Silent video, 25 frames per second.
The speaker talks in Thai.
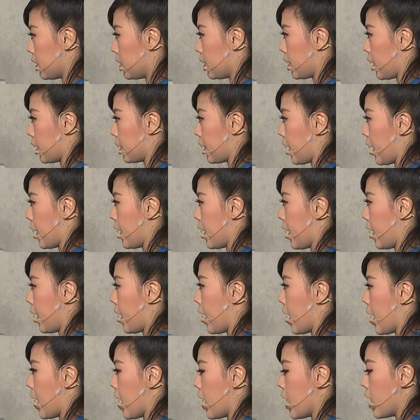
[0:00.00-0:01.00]
จากนั้นนะ
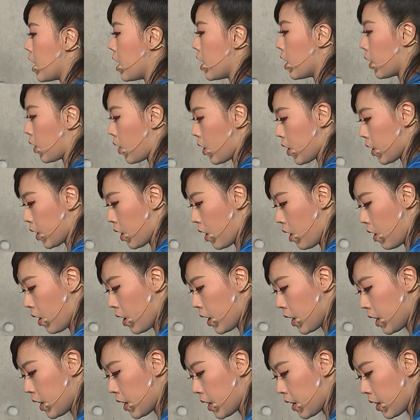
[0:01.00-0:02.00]
คะค่
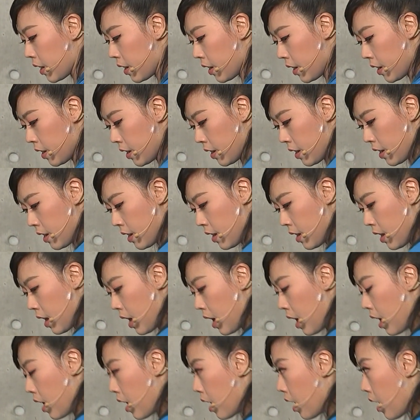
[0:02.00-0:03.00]
อยๆ
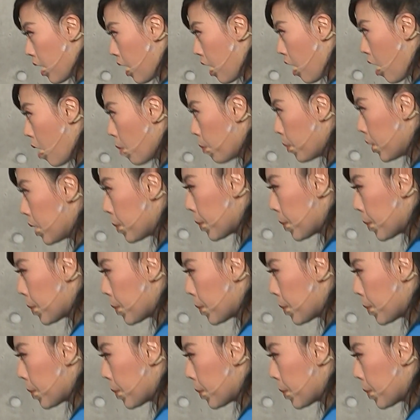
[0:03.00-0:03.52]
อ้อมมื